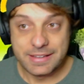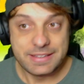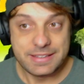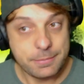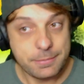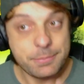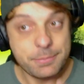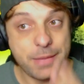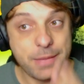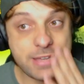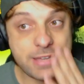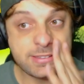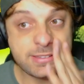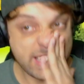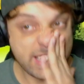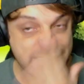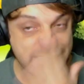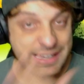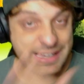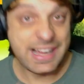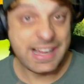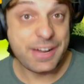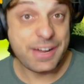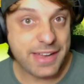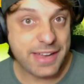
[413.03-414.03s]
¿Veis? Eh,
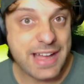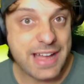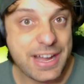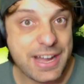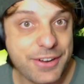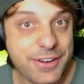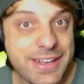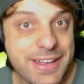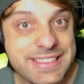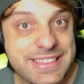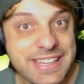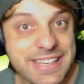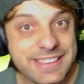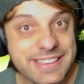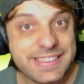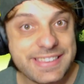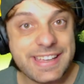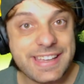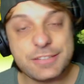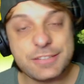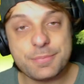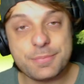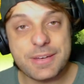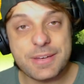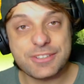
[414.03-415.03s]
ahora, ahora
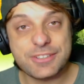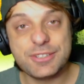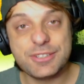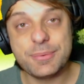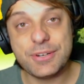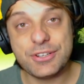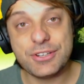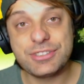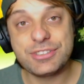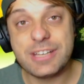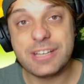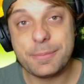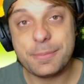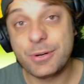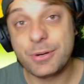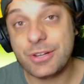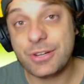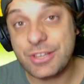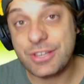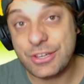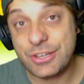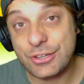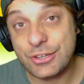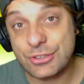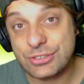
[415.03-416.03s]
entendéis más o menos el por
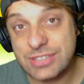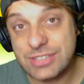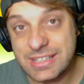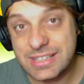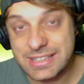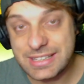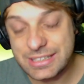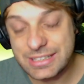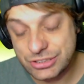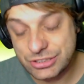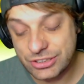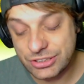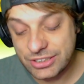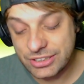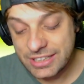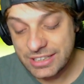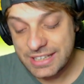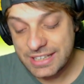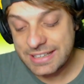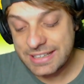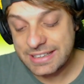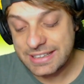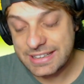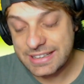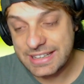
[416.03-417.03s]
qué os he dicho
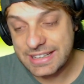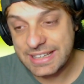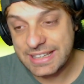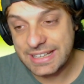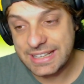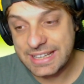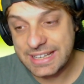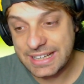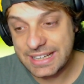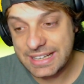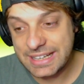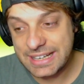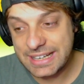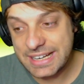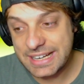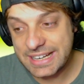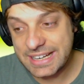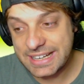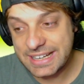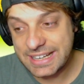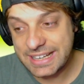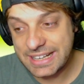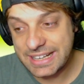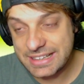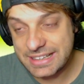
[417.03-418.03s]
de que la
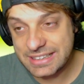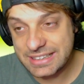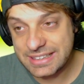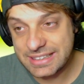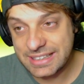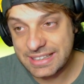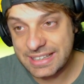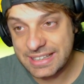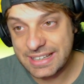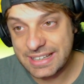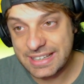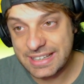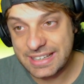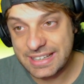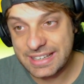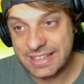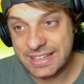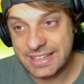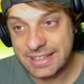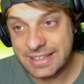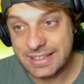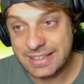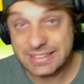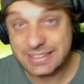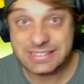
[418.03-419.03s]
gente
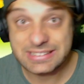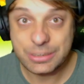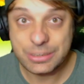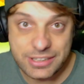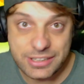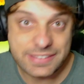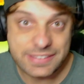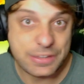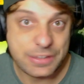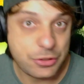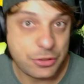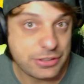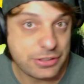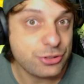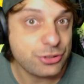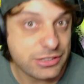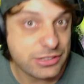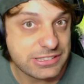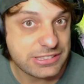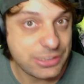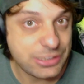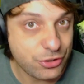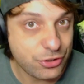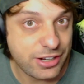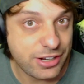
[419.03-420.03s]
eh, está utilizando tanto
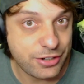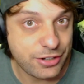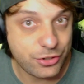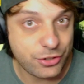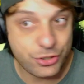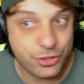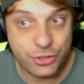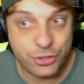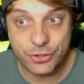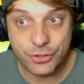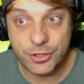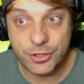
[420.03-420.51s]
este Gohan rojo, ¿no?